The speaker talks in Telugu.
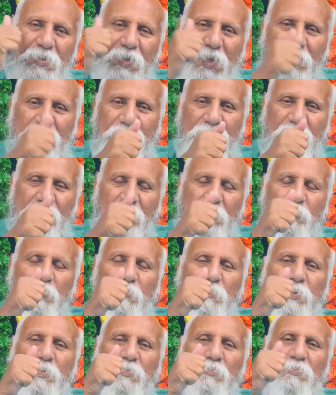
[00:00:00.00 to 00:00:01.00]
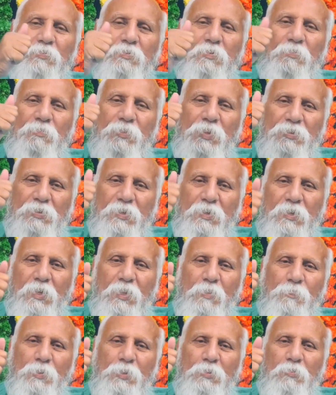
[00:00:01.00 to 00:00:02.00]
మన ధ్యాన సాధనతో పాటు మన
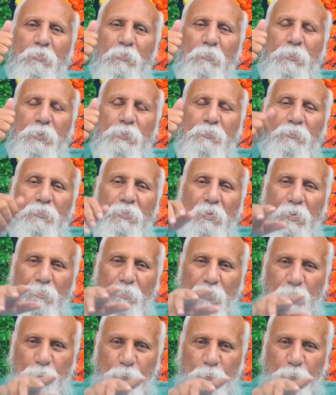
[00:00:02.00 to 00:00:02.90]
సంకల్పాలతో పాటు